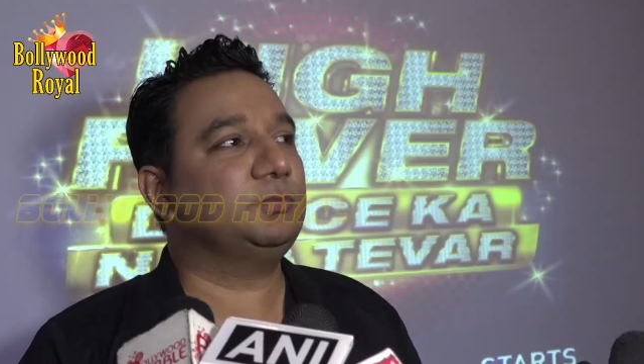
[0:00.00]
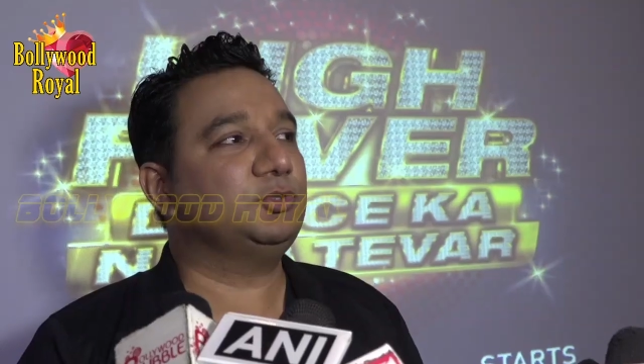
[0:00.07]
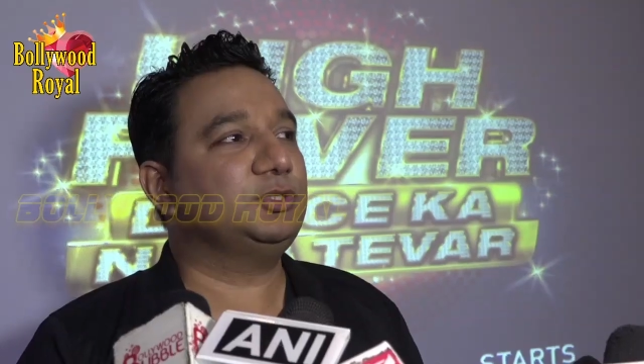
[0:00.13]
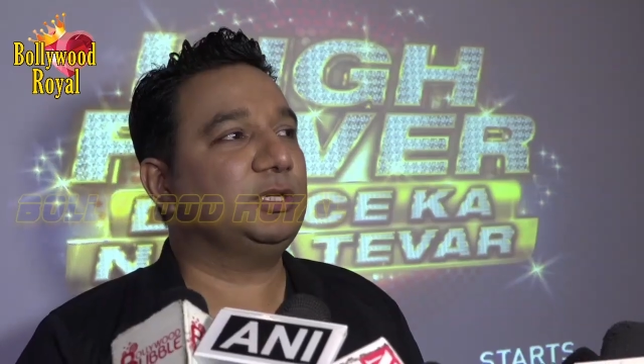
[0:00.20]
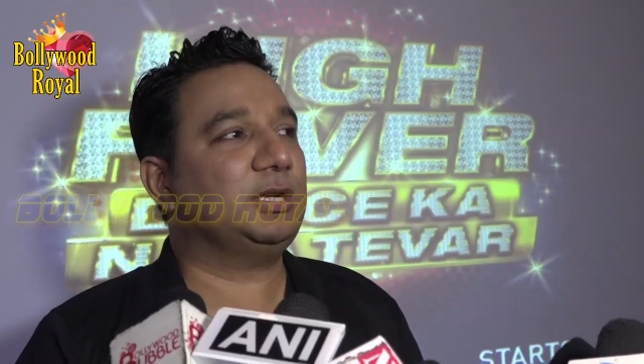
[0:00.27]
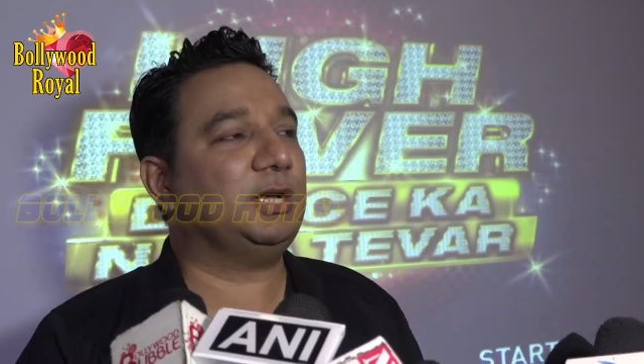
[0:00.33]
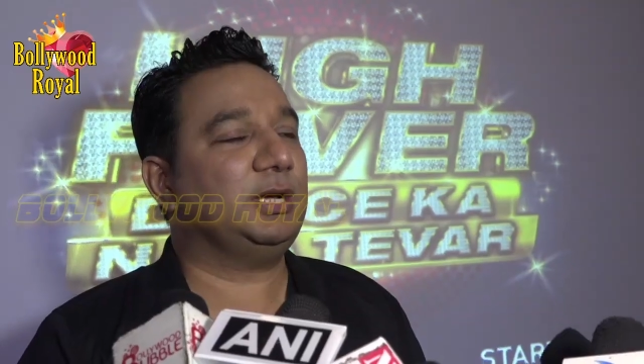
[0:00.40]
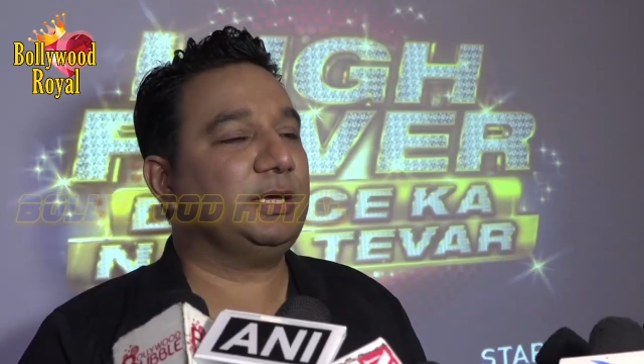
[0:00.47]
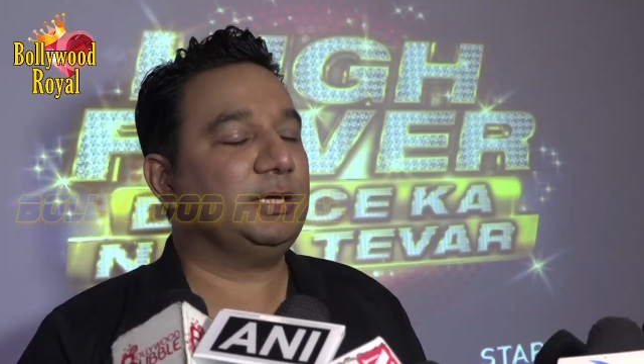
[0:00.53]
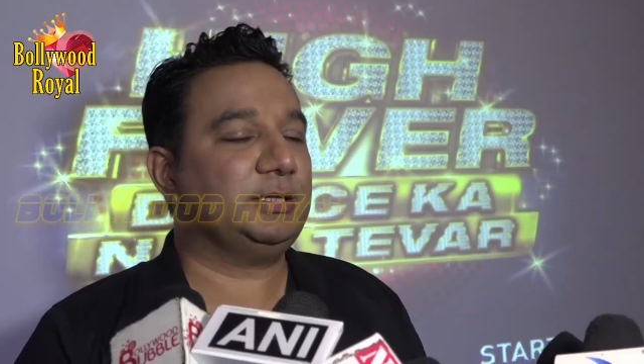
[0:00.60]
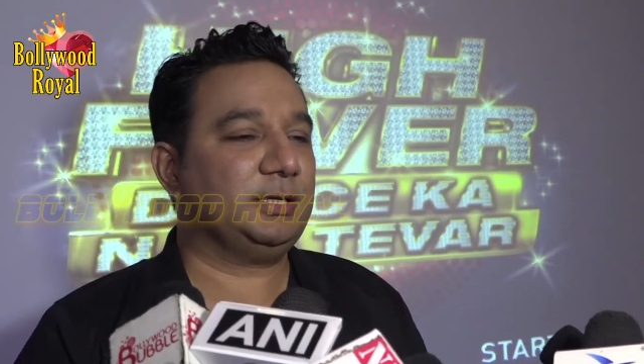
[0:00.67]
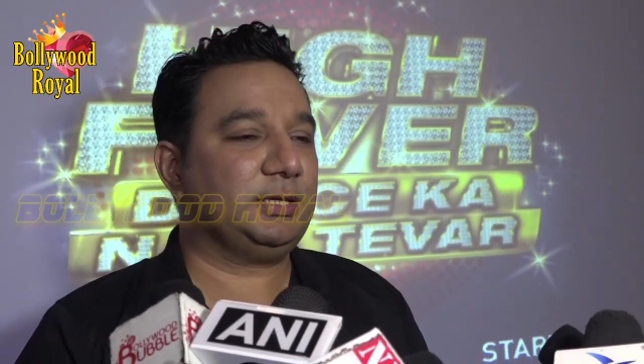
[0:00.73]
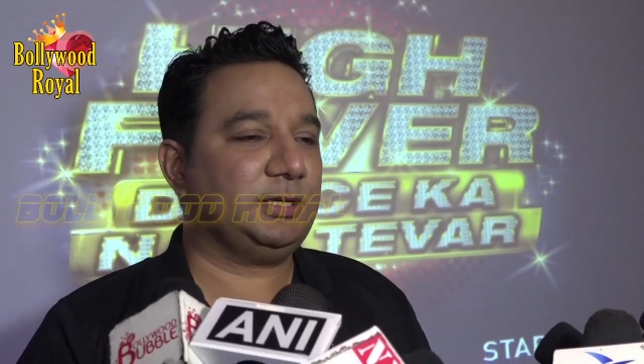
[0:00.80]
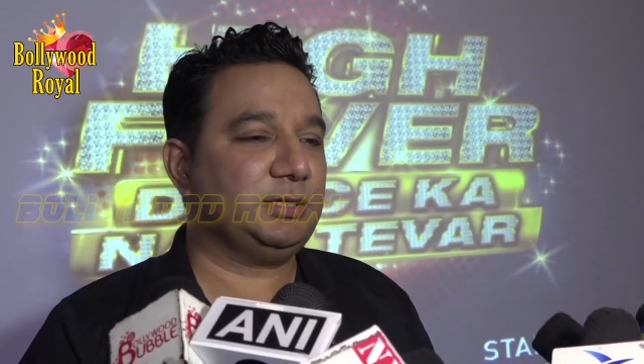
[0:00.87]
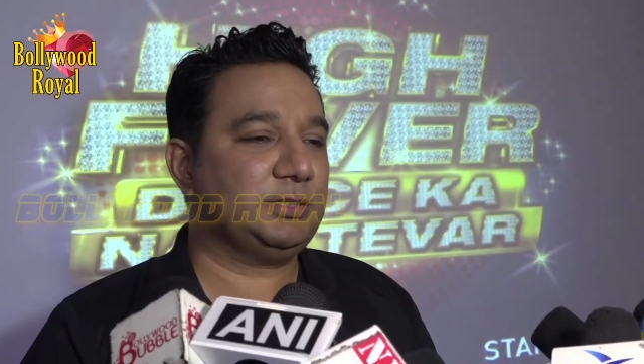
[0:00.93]
मुझे कहा गया था
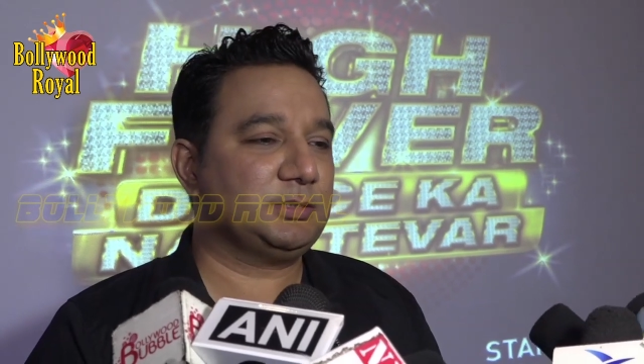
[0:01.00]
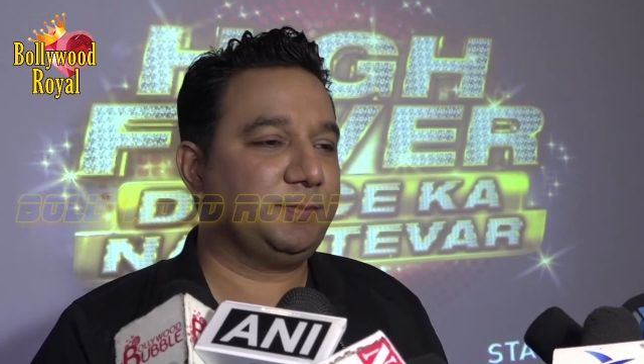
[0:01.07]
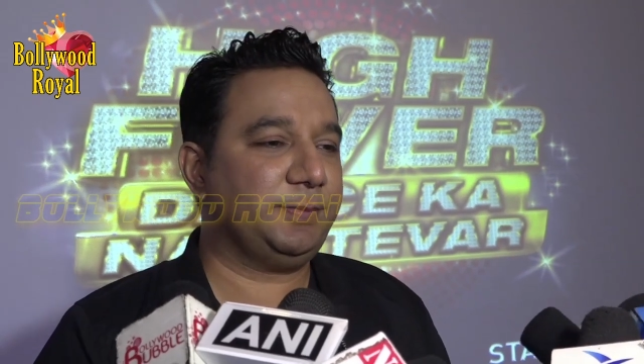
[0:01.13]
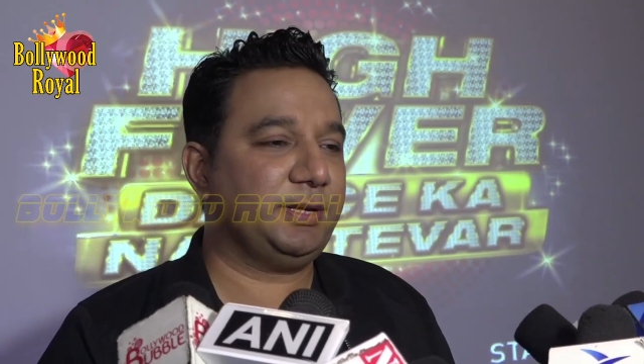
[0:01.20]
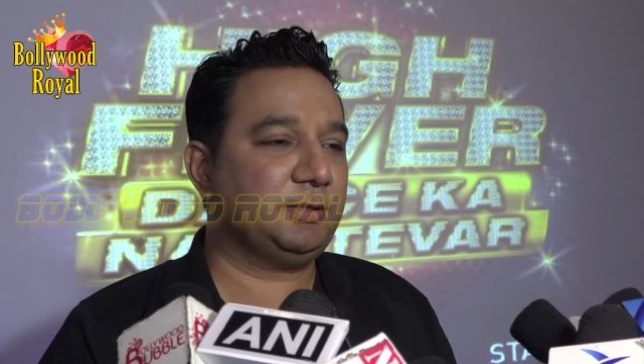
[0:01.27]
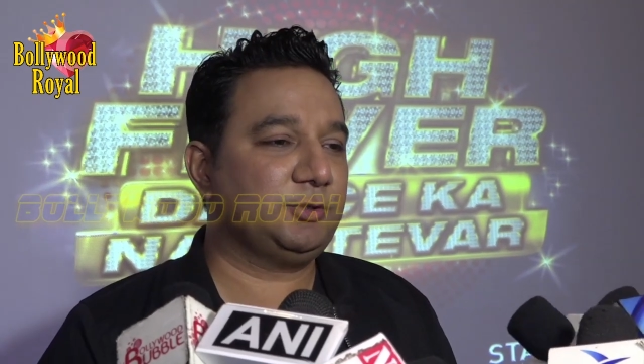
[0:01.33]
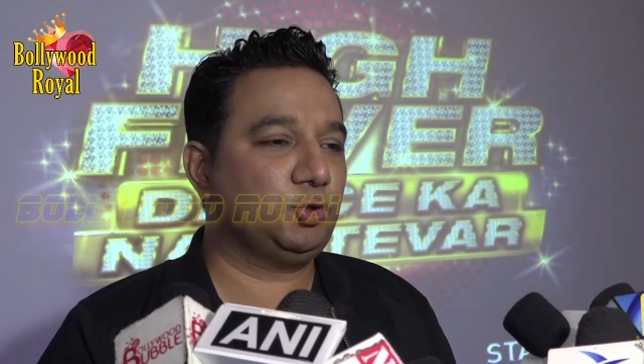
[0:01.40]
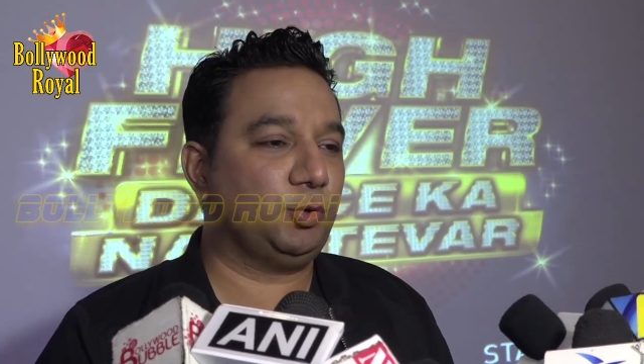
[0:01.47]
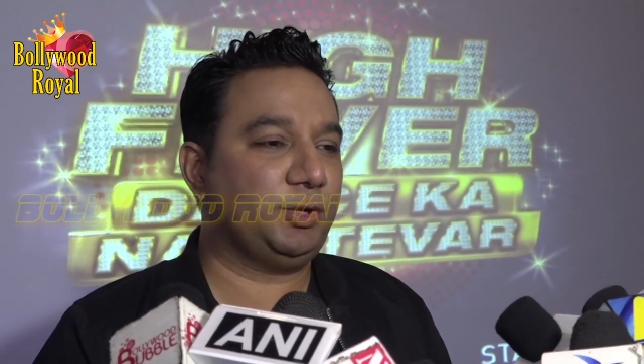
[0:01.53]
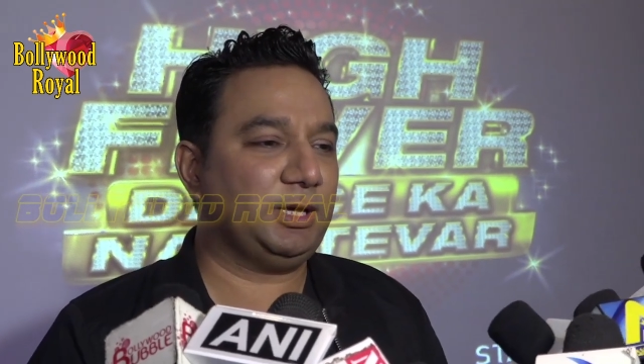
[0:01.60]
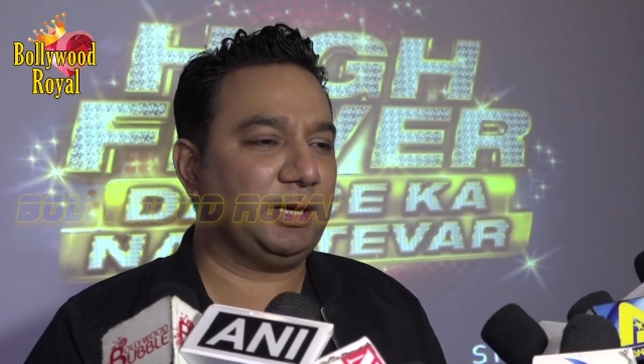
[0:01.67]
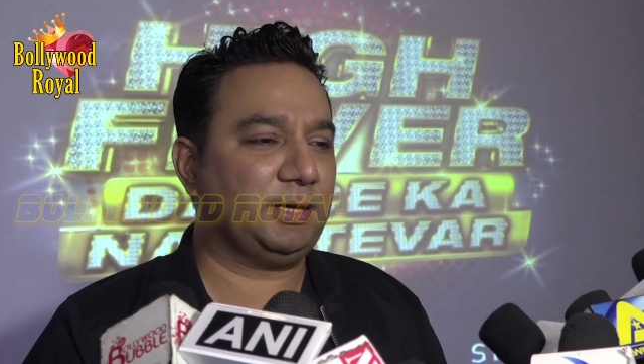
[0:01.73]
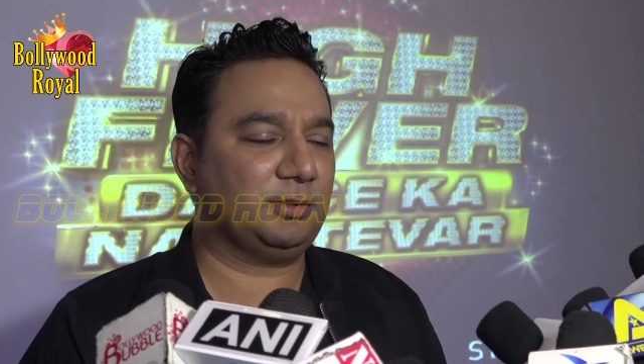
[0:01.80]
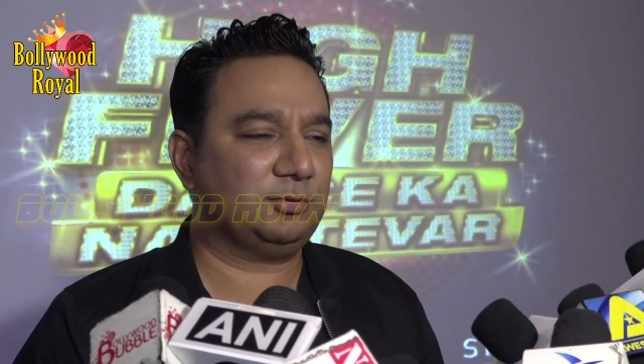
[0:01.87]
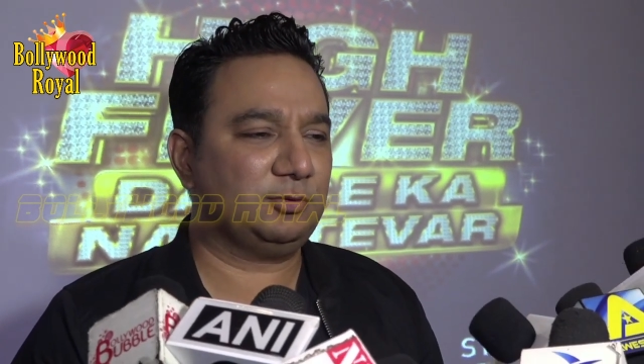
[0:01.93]
कि इसमें
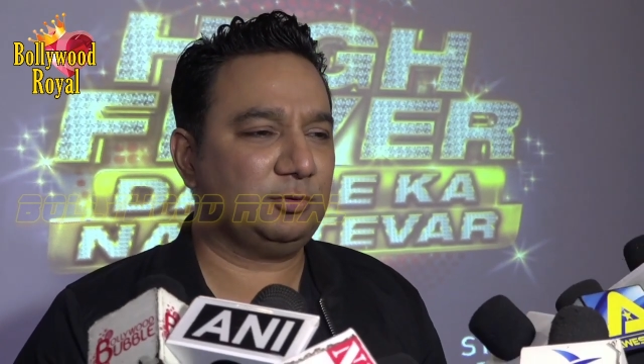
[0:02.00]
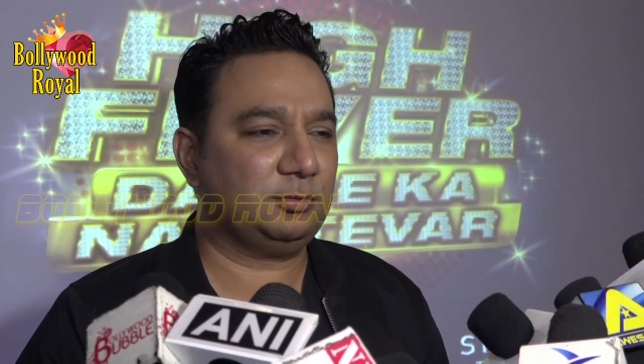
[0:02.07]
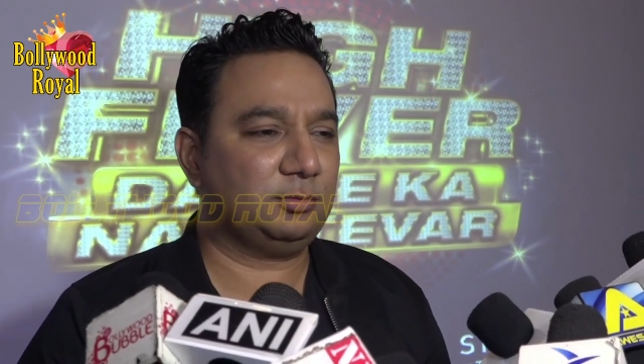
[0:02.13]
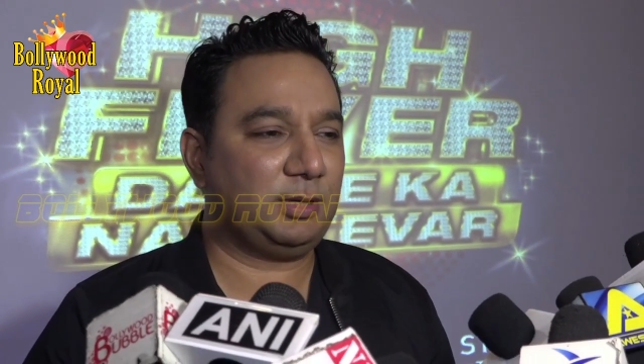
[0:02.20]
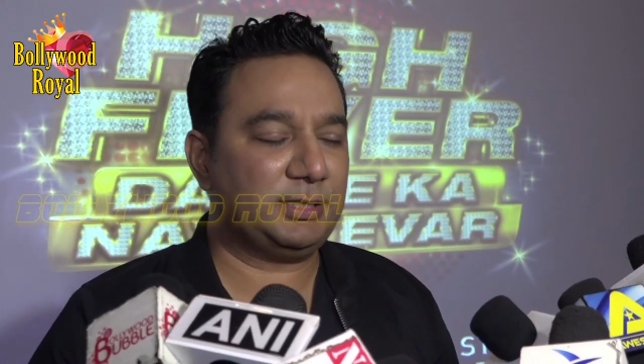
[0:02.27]
जोड़ियाँ हैं तो